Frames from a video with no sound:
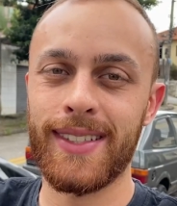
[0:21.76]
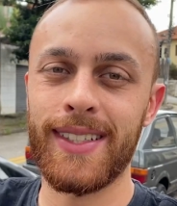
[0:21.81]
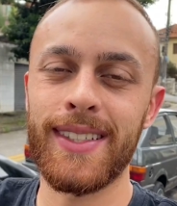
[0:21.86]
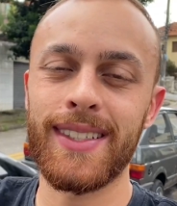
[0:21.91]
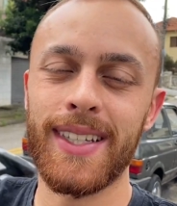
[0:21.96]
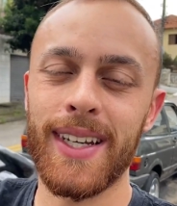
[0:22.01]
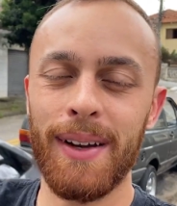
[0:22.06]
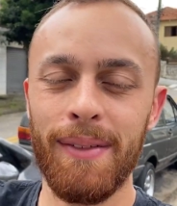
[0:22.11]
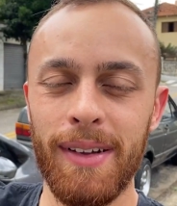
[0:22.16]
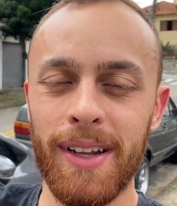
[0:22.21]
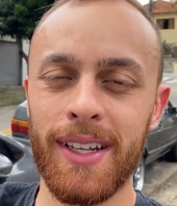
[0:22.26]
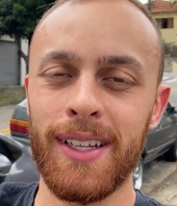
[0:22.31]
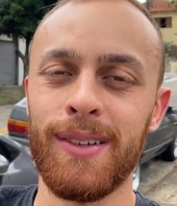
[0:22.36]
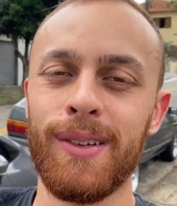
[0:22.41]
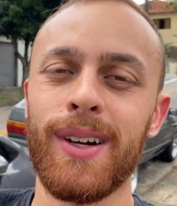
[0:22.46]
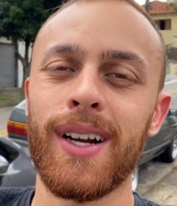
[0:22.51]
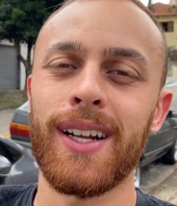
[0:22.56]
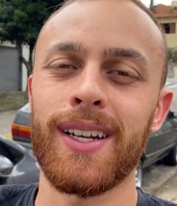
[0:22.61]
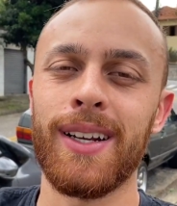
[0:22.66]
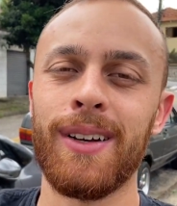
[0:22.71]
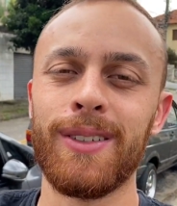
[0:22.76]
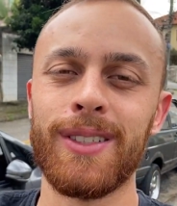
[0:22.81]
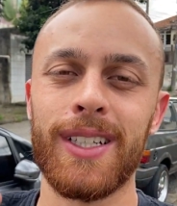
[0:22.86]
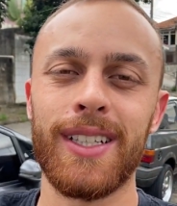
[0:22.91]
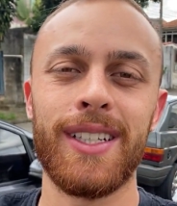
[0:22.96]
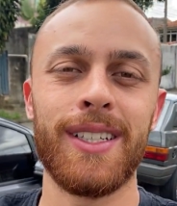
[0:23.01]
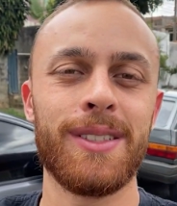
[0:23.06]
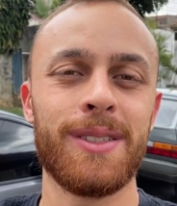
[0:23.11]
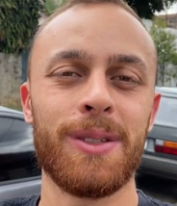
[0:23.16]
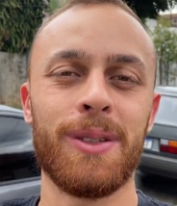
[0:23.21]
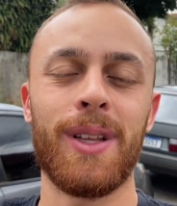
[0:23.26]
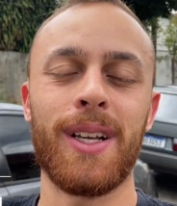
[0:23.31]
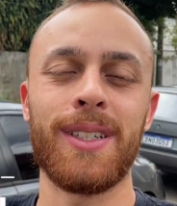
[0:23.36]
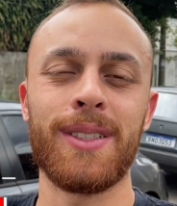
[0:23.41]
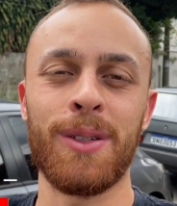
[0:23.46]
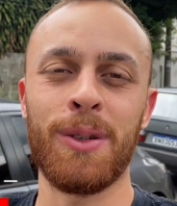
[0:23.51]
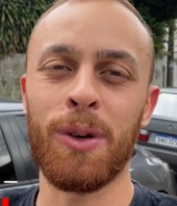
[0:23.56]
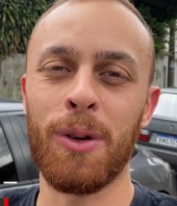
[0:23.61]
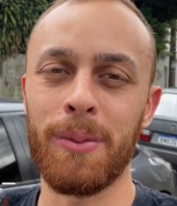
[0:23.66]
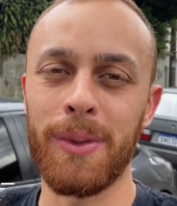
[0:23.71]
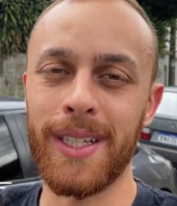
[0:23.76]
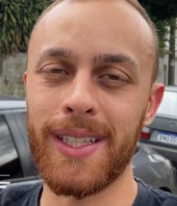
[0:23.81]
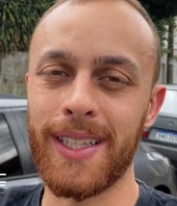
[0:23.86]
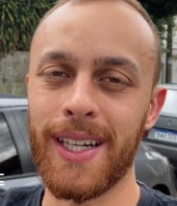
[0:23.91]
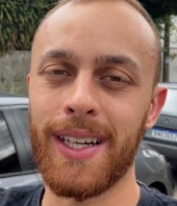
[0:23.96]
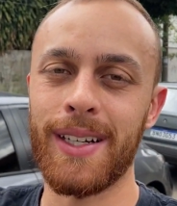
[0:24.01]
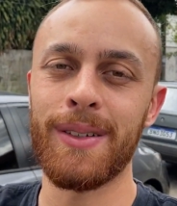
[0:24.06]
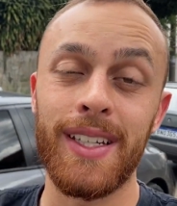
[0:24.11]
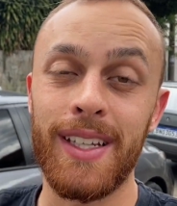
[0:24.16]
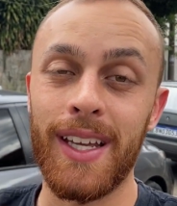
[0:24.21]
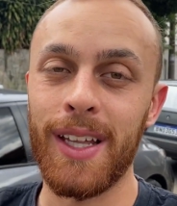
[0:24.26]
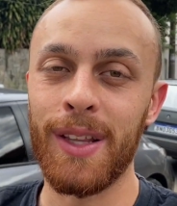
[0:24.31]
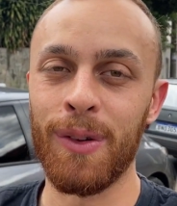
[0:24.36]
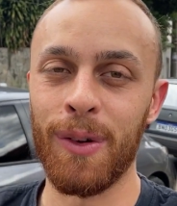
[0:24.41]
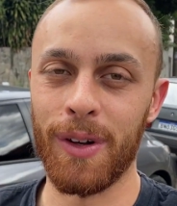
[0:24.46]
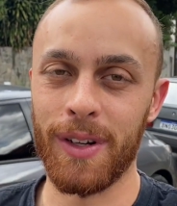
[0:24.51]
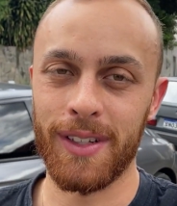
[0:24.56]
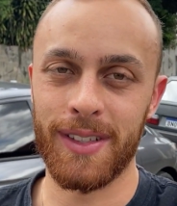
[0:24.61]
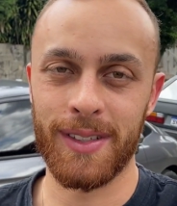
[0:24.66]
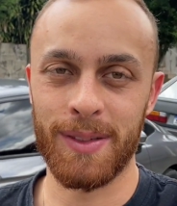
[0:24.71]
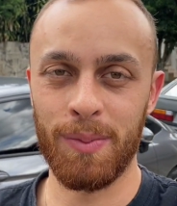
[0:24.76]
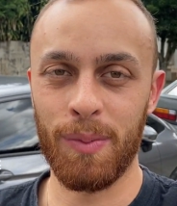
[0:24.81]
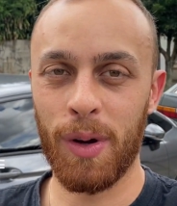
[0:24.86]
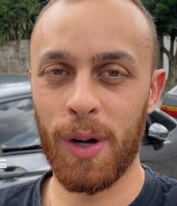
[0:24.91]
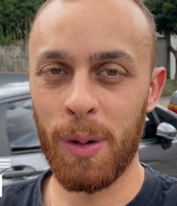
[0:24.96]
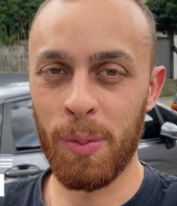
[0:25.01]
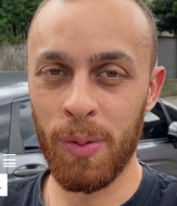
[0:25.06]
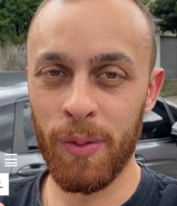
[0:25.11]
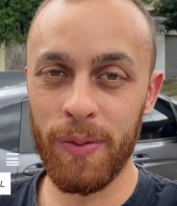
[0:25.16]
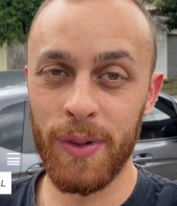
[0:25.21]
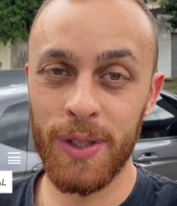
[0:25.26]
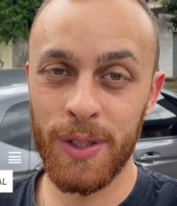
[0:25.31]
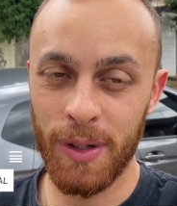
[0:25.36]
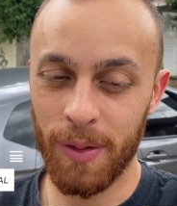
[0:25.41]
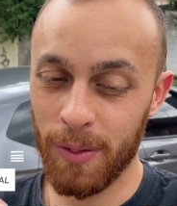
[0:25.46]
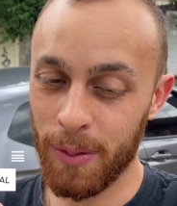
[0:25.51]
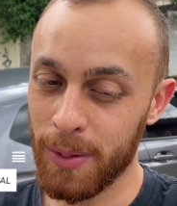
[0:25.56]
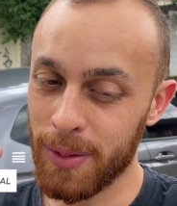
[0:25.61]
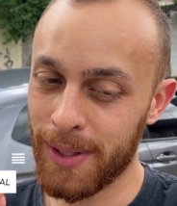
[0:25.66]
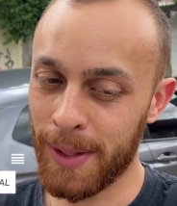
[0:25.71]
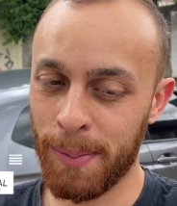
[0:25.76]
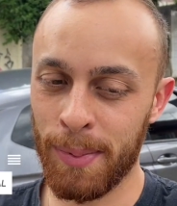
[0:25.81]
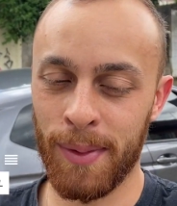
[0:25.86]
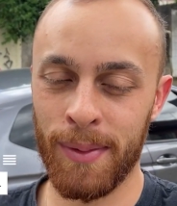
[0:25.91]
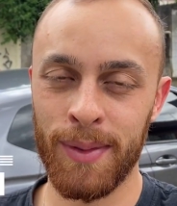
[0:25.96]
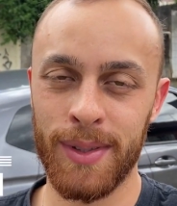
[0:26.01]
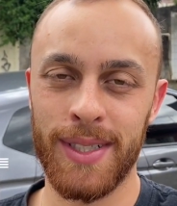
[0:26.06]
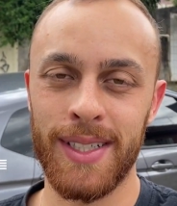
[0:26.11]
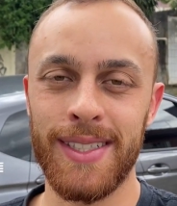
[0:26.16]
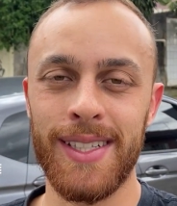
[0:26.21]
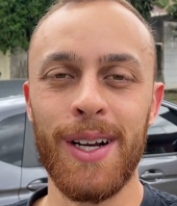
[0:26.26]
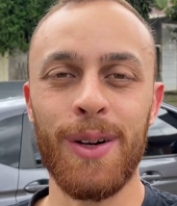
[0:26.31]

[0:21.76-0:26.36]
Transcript: Se inscreve aqui no canal, já deixa seu like, seu comentário e é nóis. Bora pro vídeo que eu vou mostrar para vocês